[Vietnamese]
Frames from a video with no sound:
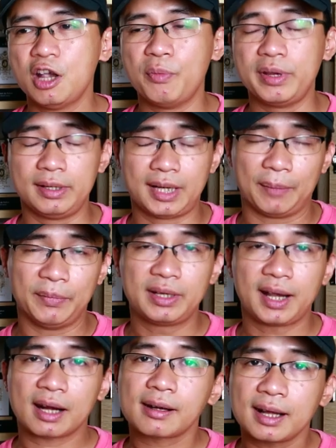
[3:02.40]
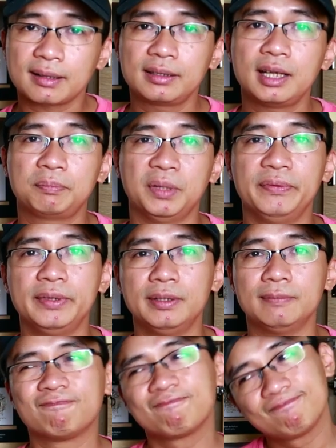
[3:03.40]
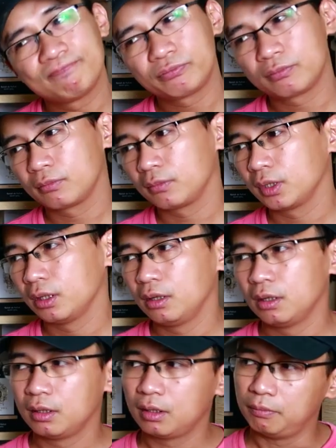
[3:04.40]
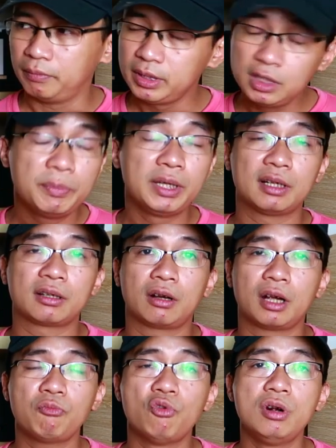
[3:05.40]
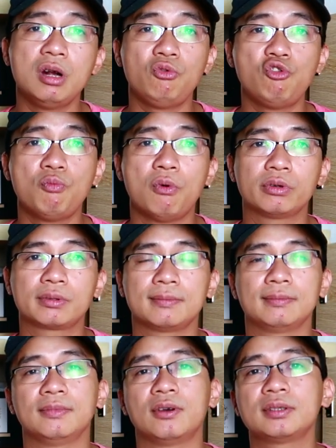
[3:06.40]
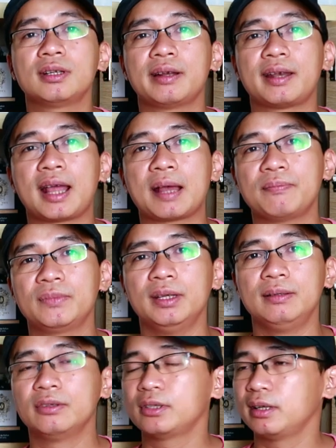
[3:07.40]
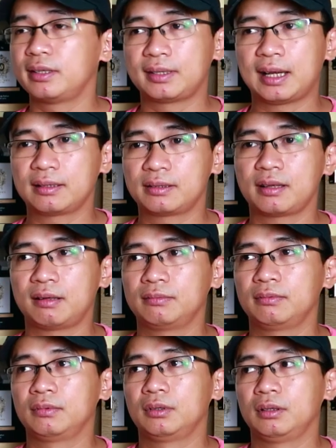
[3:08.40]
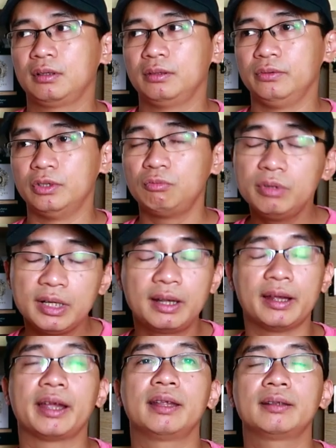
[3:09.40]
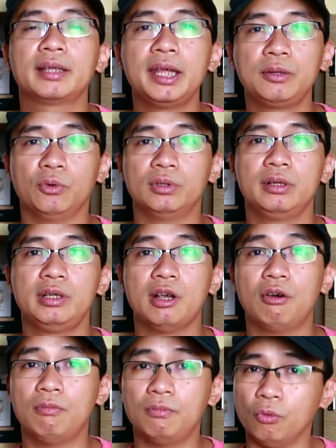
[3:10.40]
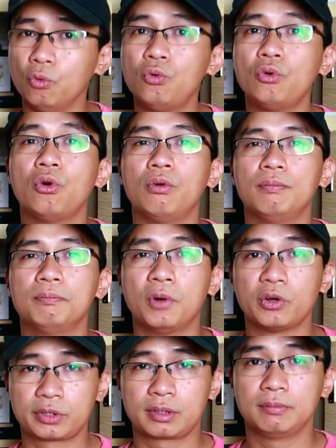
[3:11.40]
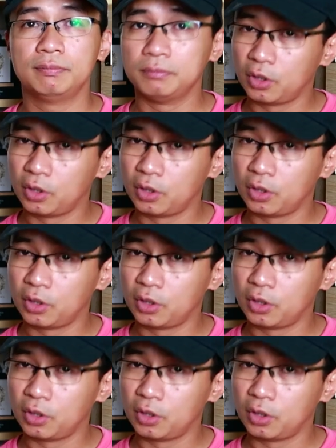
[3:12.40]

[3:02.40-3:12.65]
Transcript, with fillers: điều mình cảm thấy khá là đáng tiếc, bởi vì như mình đã nói, mùi hương Hugo Boss nó rất là nam tính, nó rất là sang trọng, giống như cái tên của thương hiệu Hugo Boss.